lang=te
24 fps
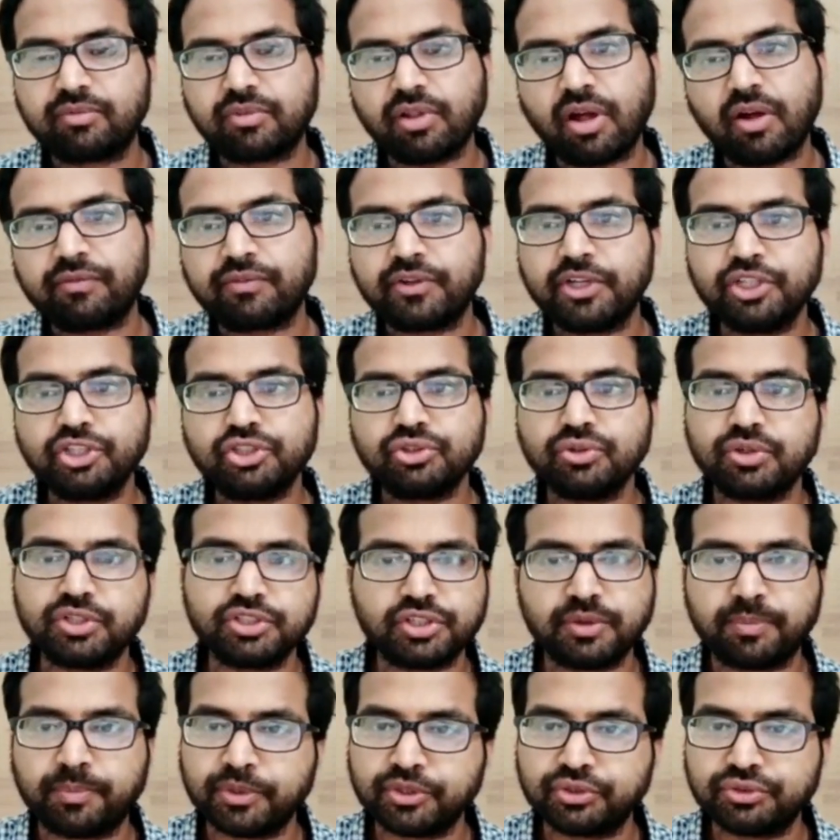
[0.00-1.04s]
సాఫ్ట్ ఇష్యూ అని
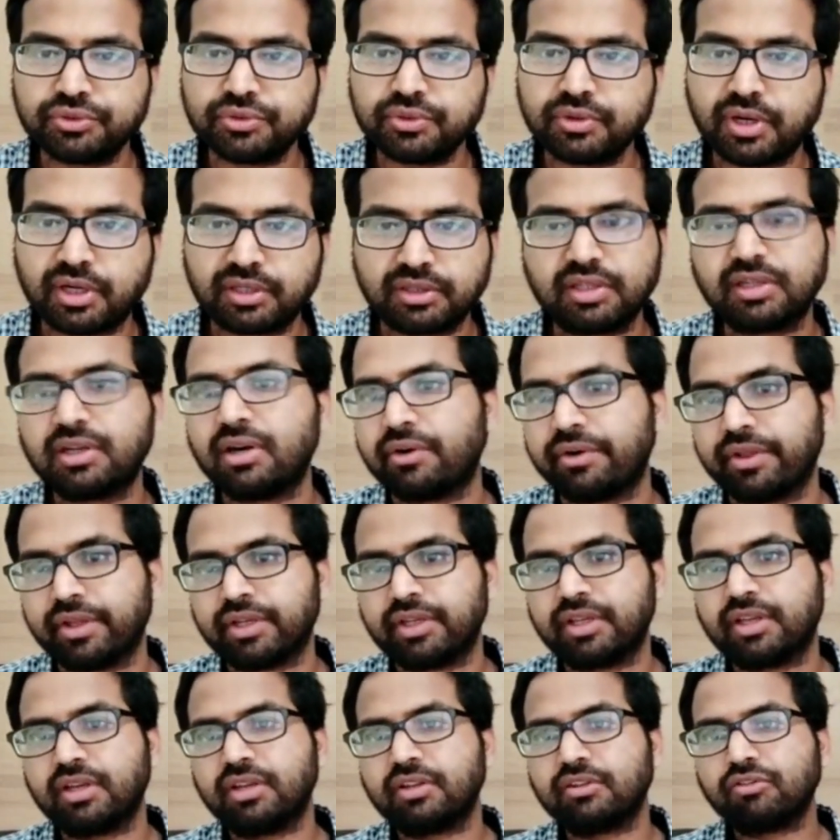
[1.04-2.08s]
చెప్పొచ్చు అర్థం
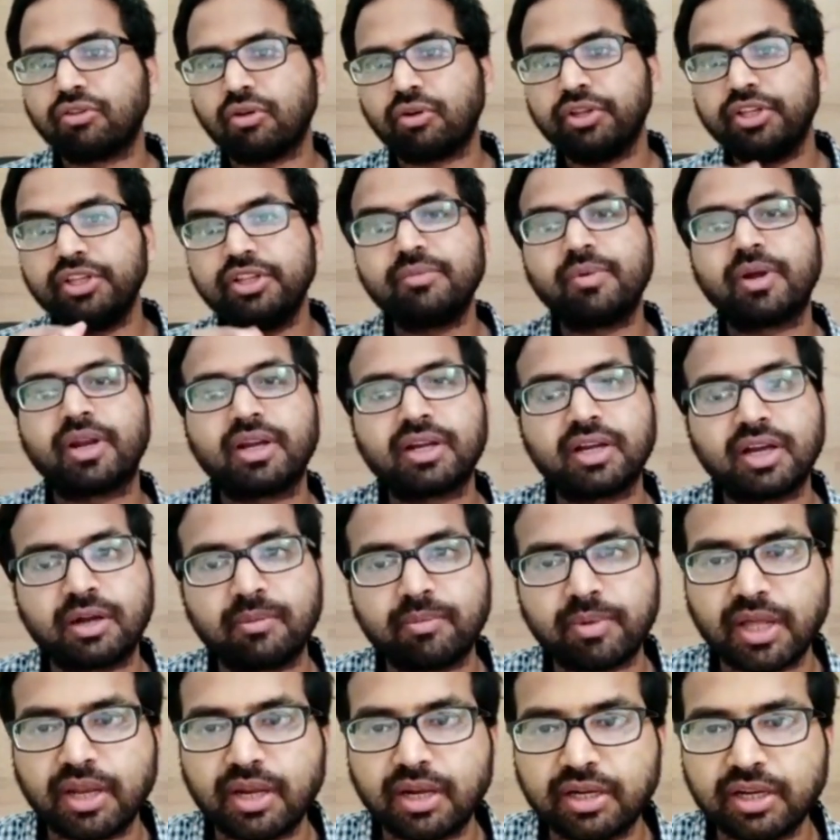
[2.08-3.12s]
కావడానికి సో ఇది మనకు
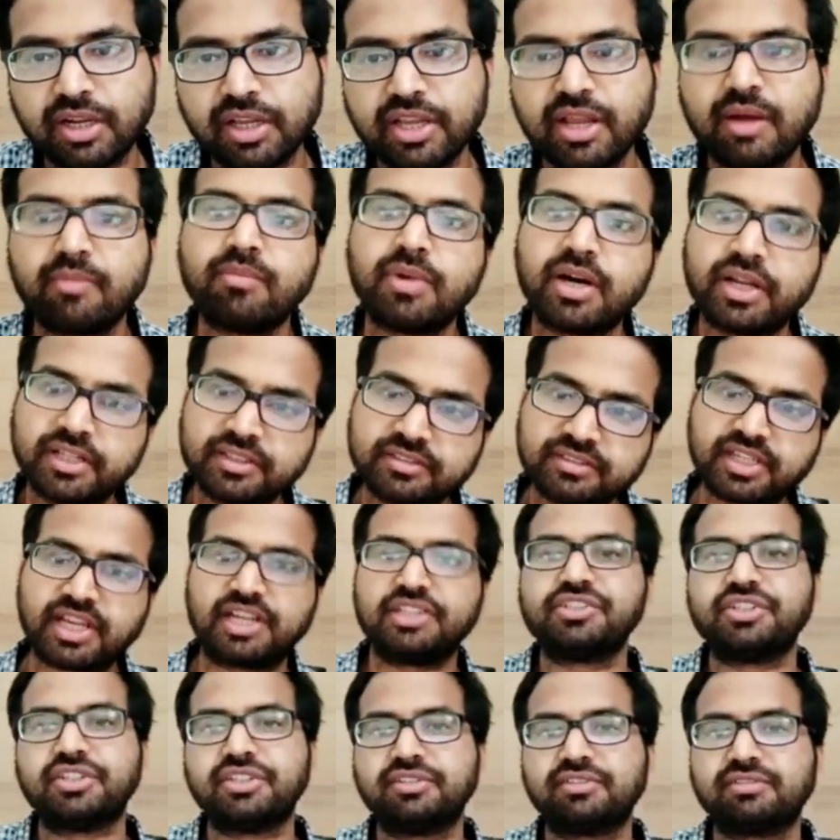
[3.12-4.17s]
కనపడాలంటే ఎంఆర్ఐ
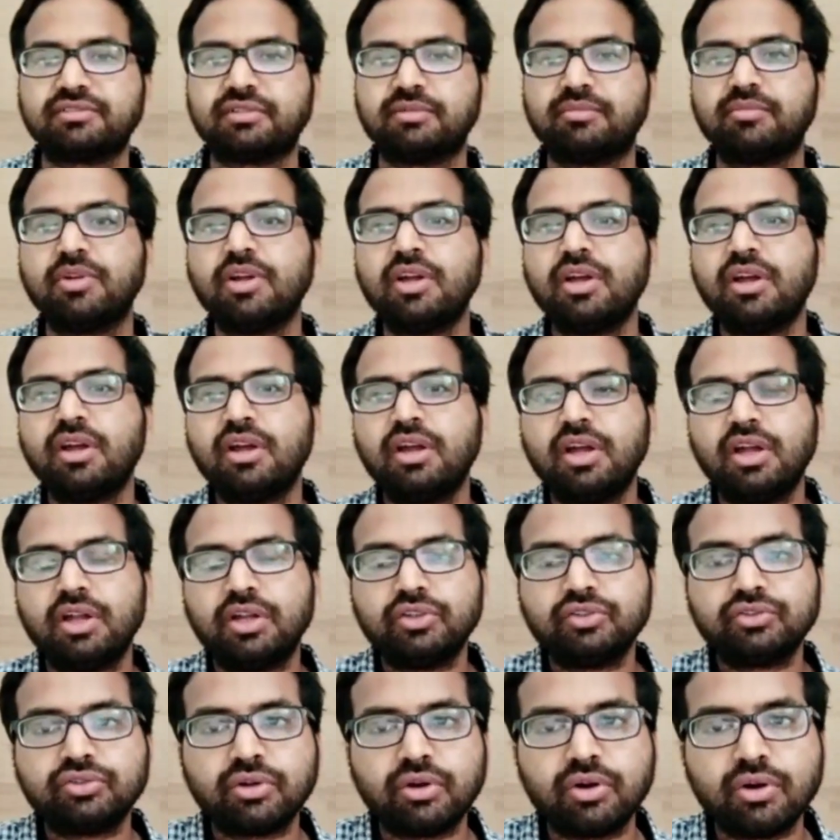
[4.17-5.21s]
స్కాన్ చేయిస్తాం
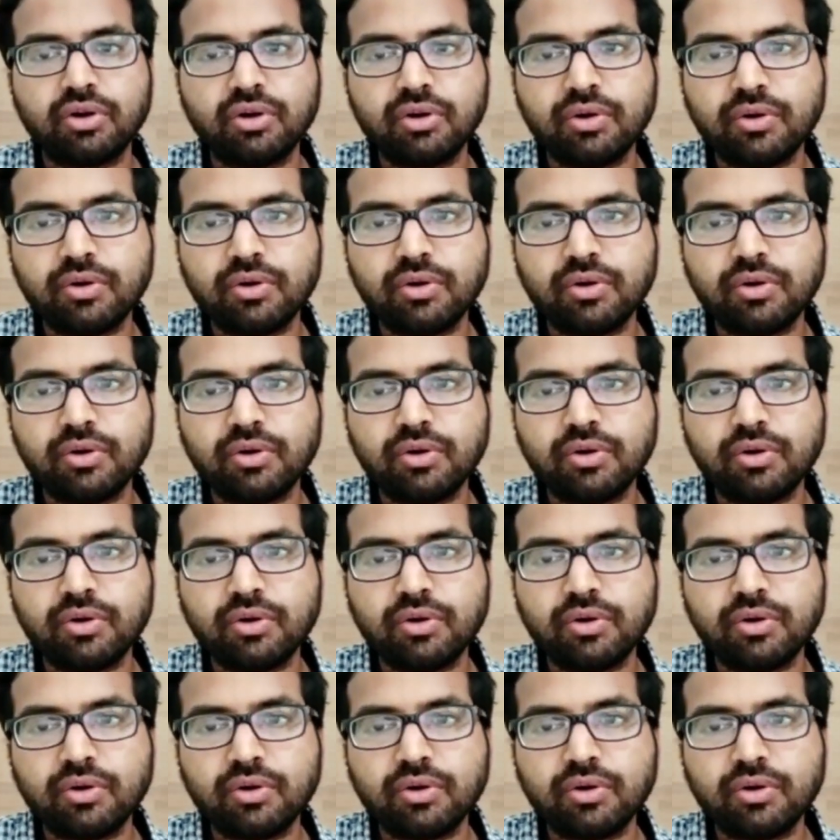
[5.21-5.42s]
సో